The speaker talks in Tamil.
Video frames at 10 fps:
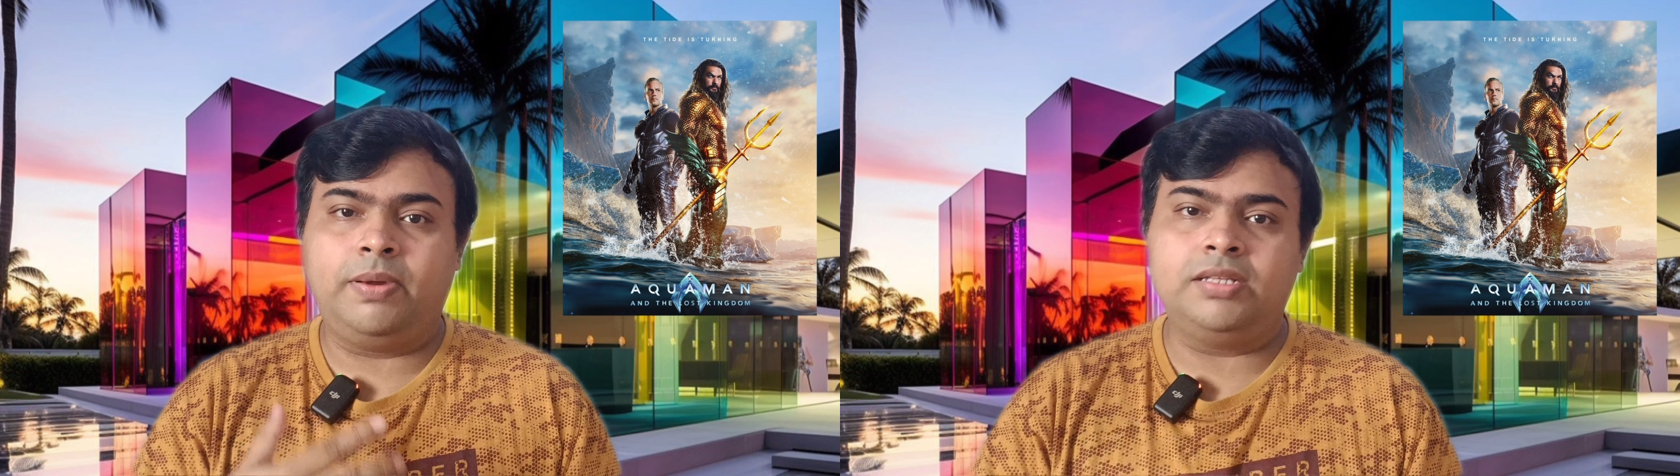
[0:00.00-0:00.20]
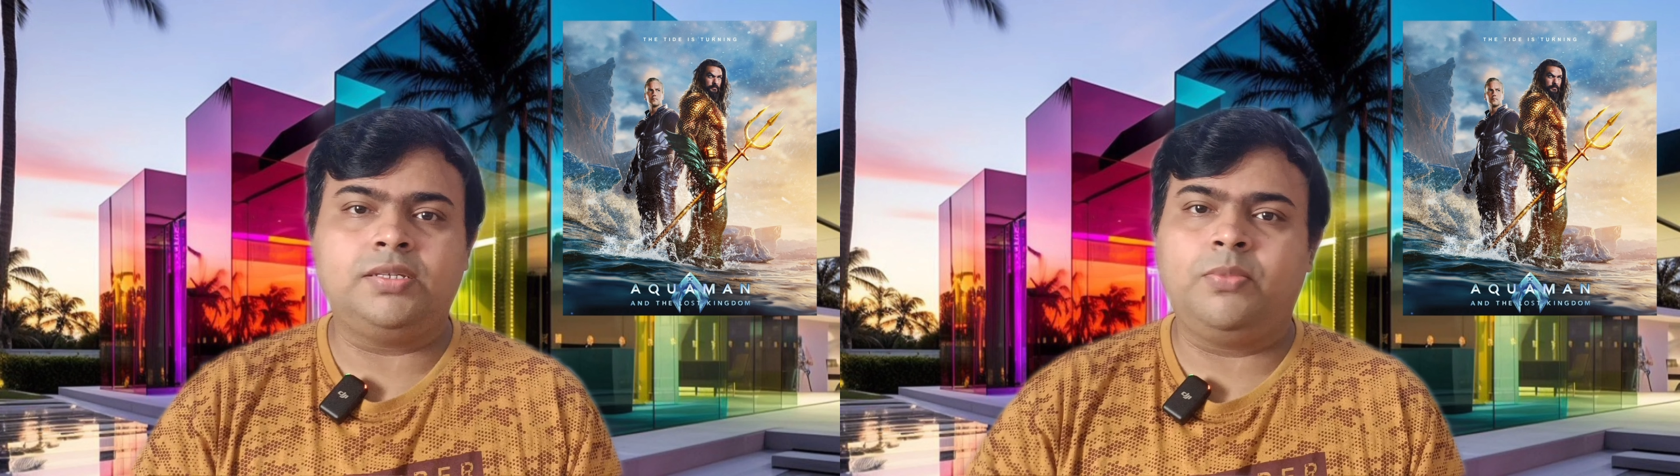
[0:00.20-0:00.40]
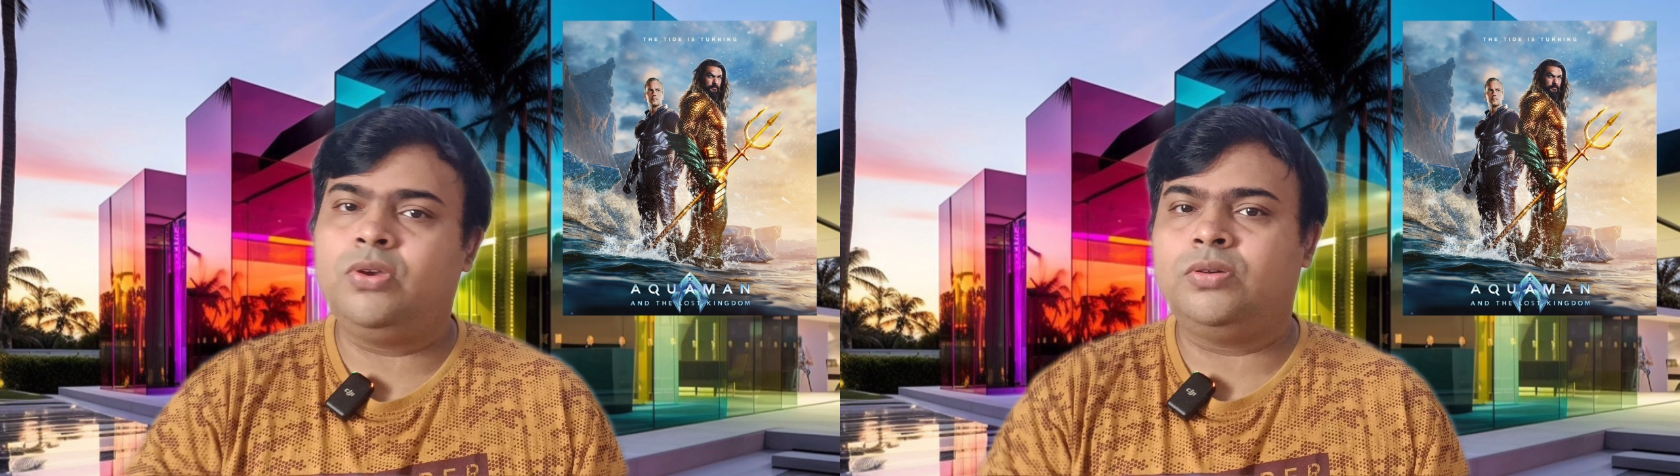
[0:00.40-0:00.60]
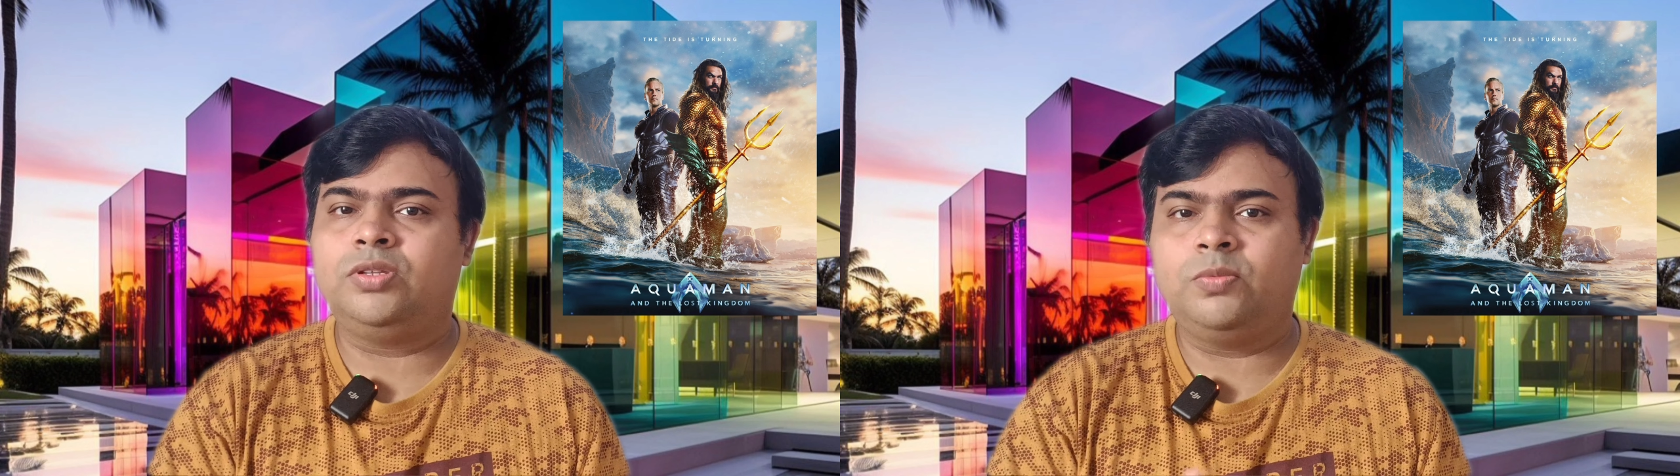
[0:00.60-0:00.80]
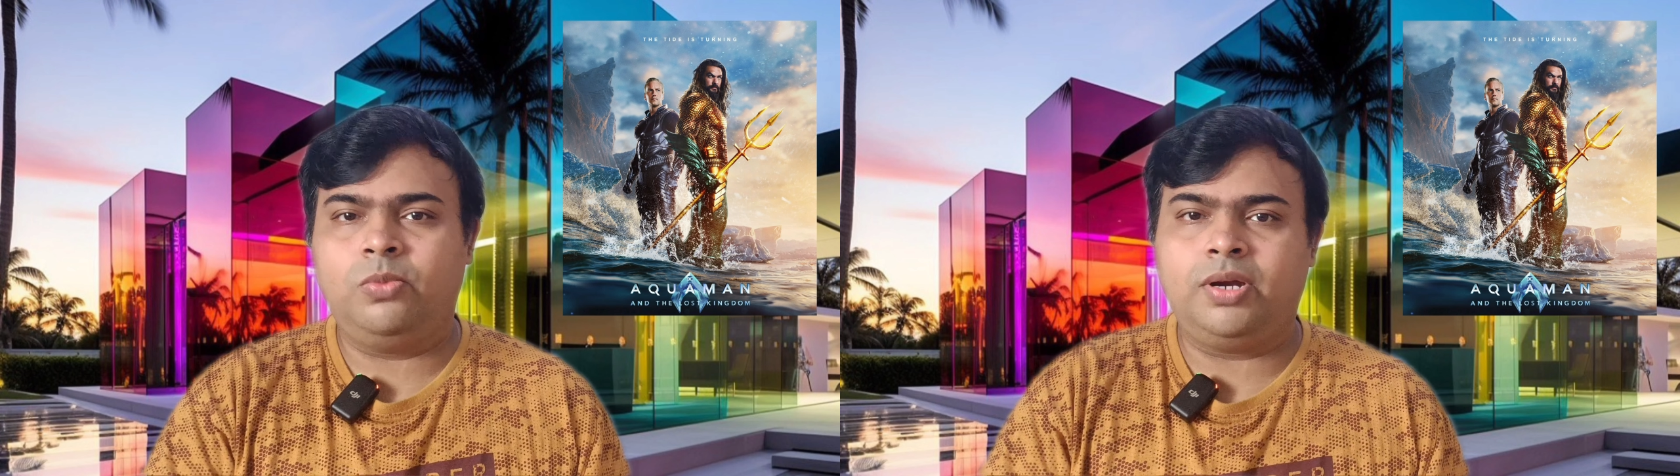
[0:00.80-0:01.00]
பல சமயம்
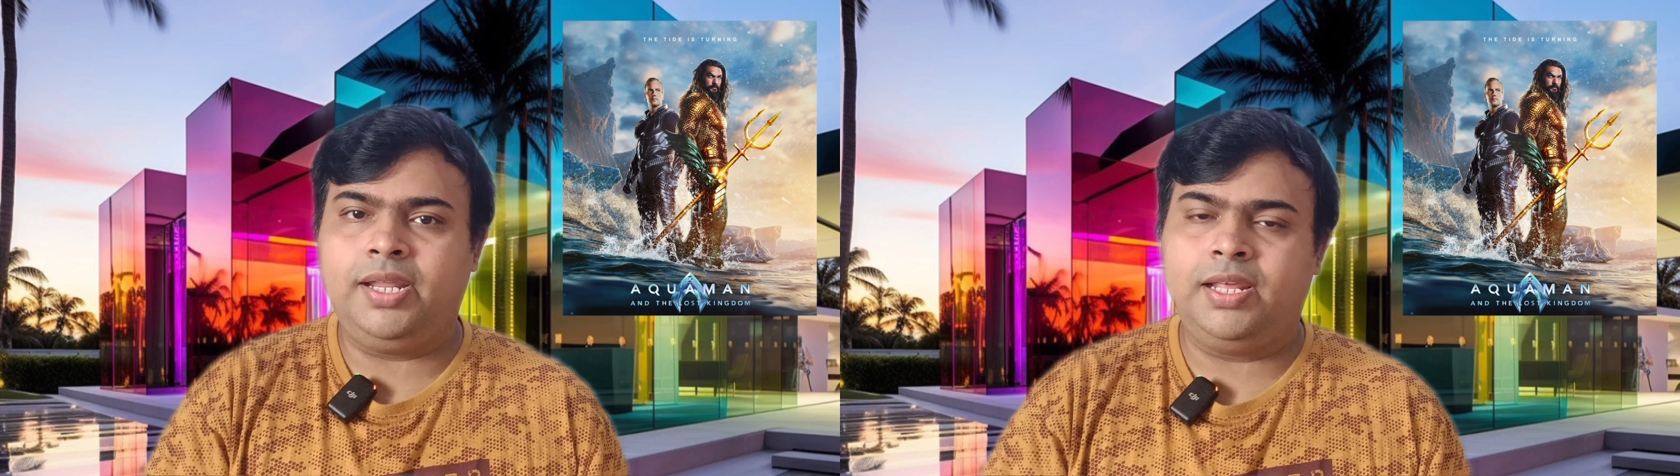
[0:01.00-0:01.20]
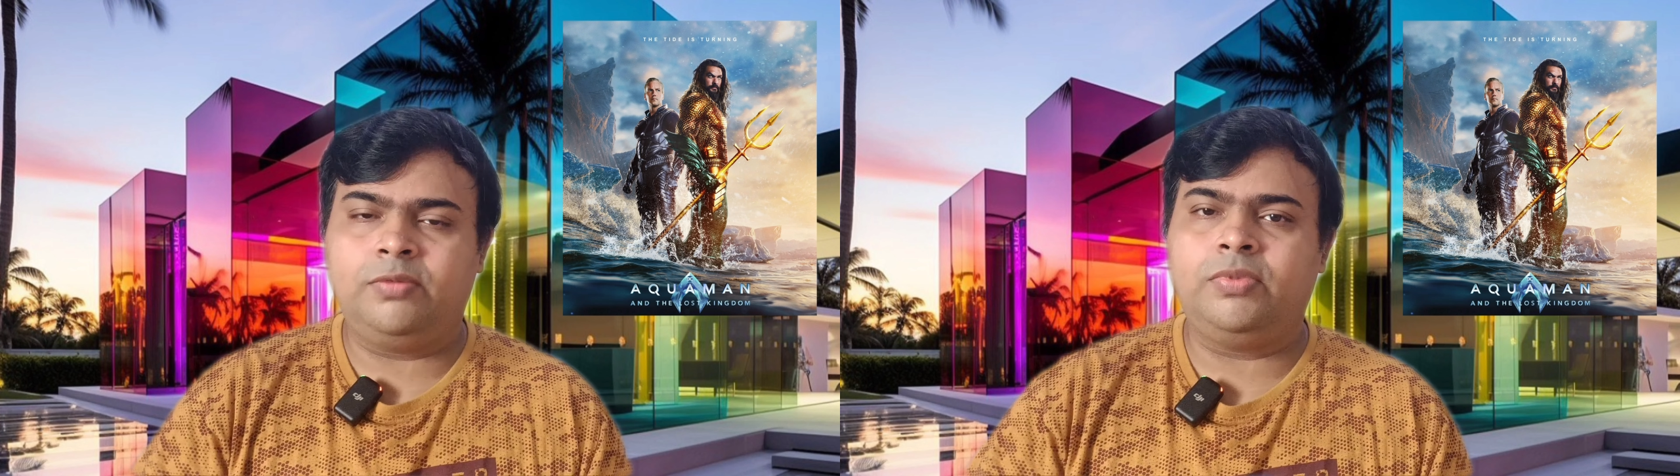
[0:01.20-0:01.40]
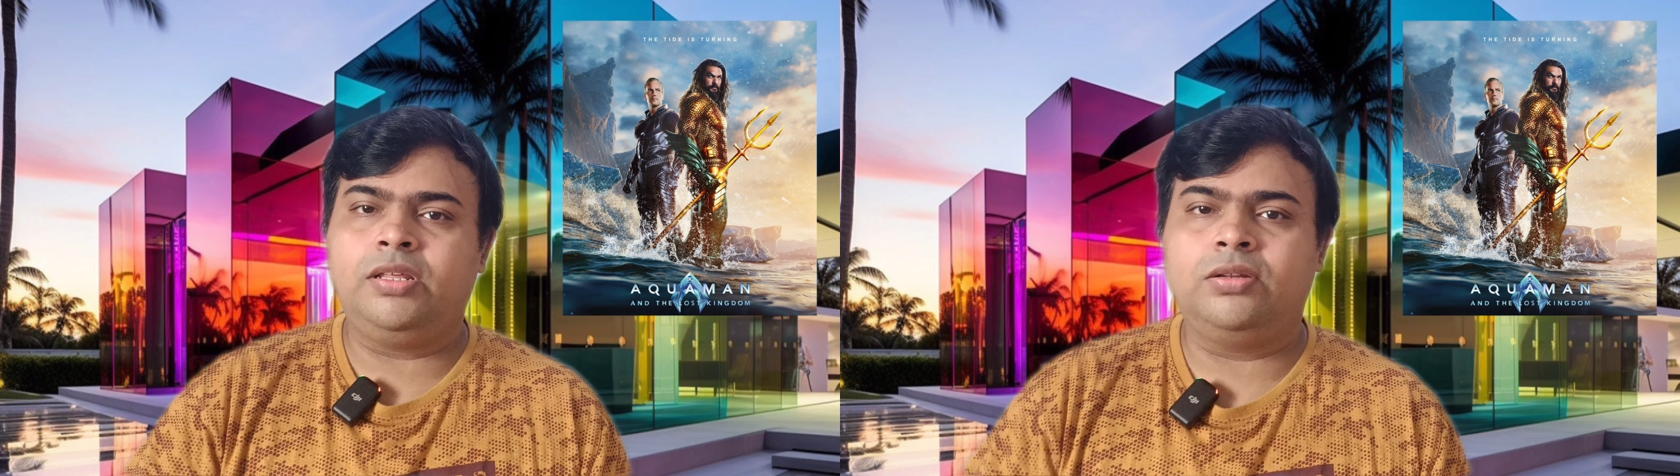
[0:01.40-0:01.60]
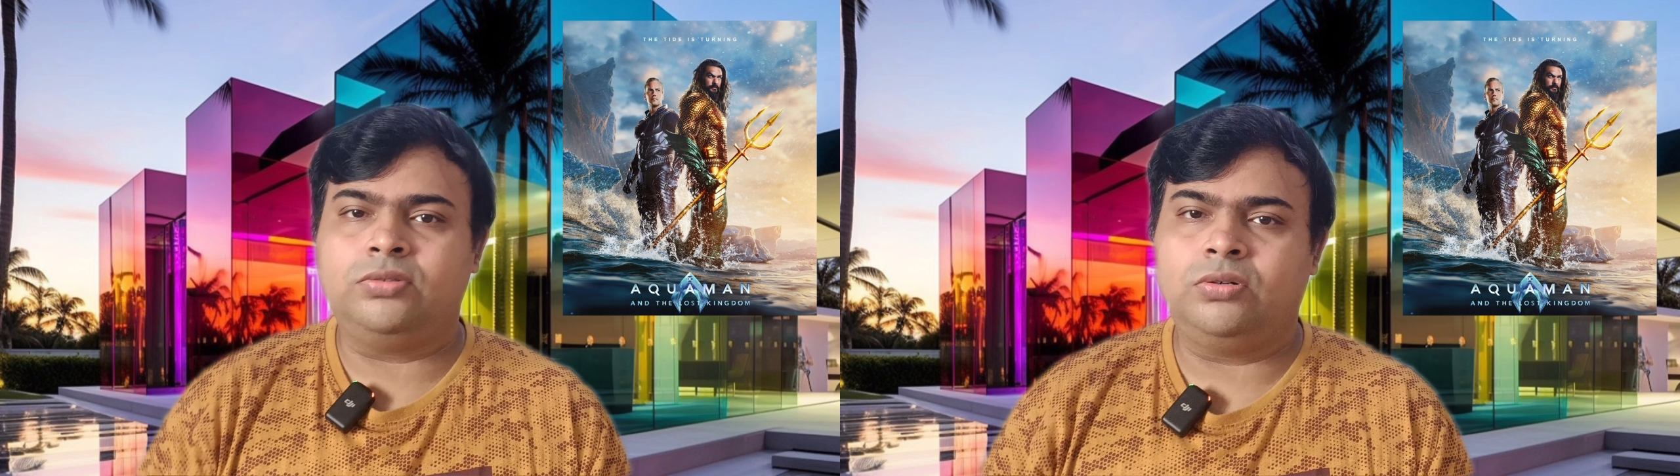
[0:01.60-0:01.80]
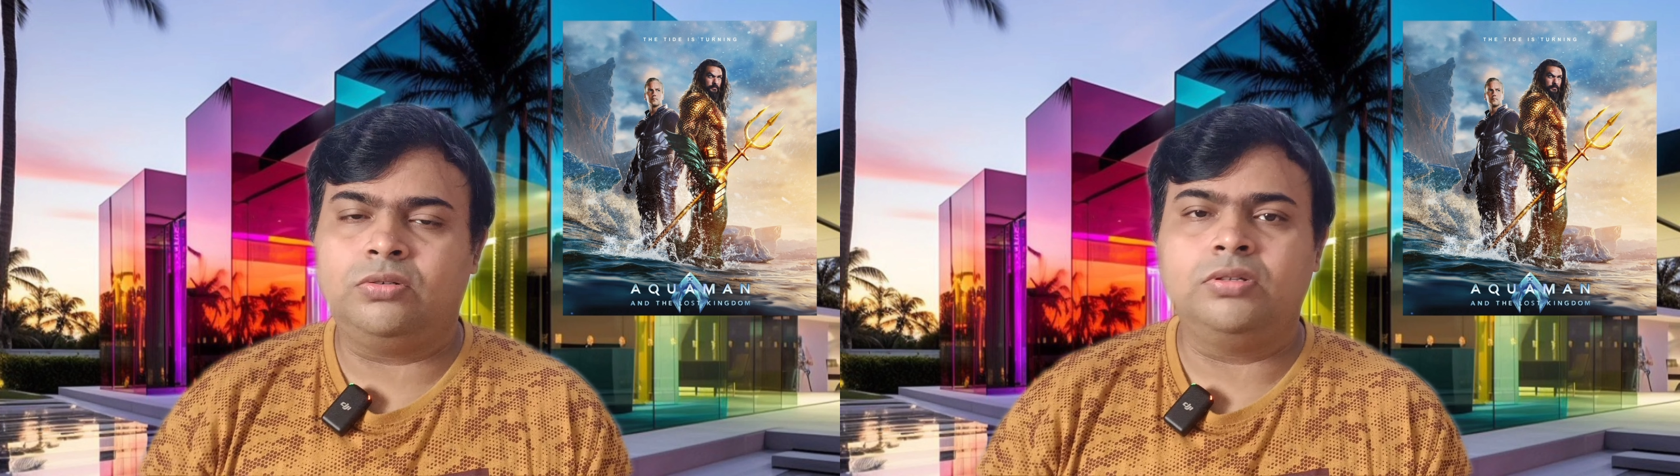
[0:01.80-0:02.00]
வந்து போர் அடிக்கிற மாதிரி
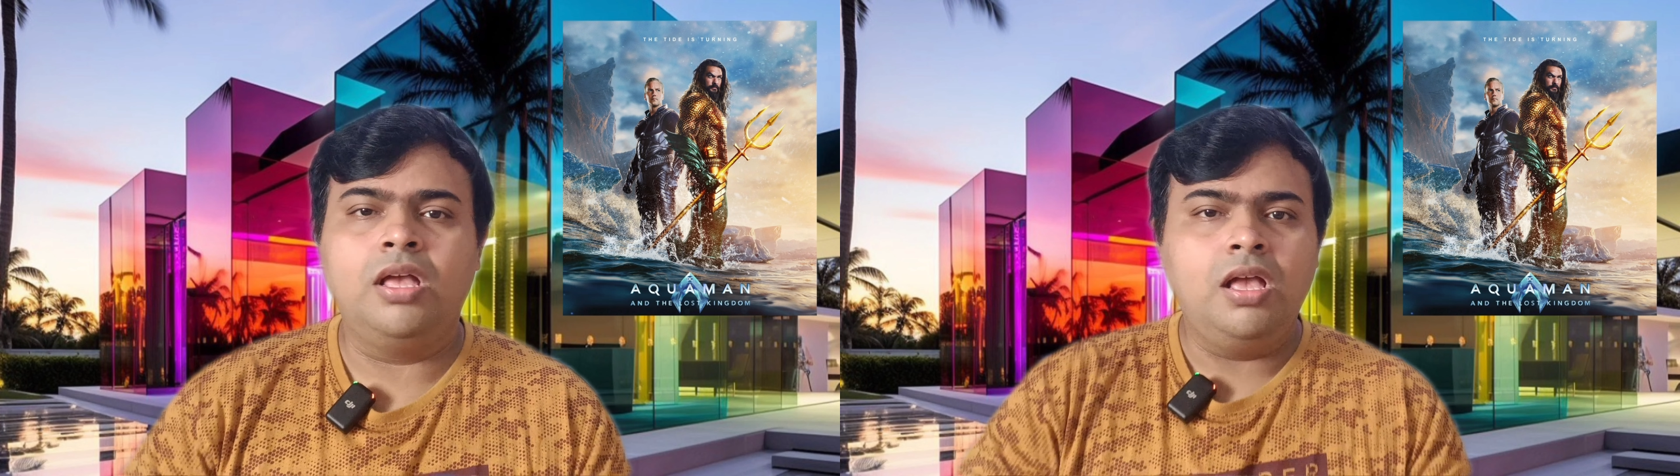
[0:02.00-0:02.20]
இருந்திருக்கும்